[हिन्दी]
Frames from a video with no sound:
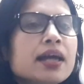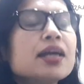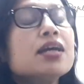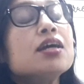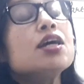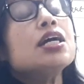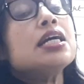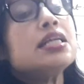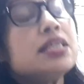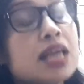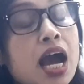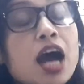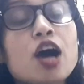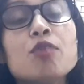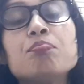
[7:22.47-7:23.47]
है
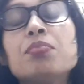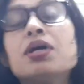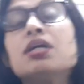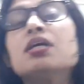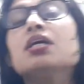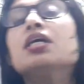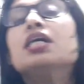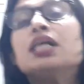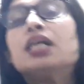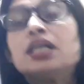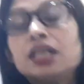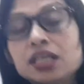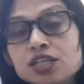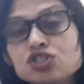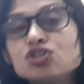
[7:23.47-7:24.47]
यहाँ पर
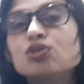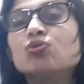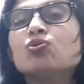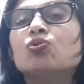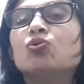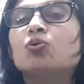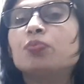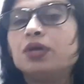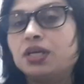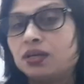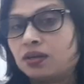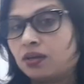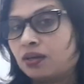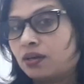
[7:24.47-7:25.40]
टीचरों को भी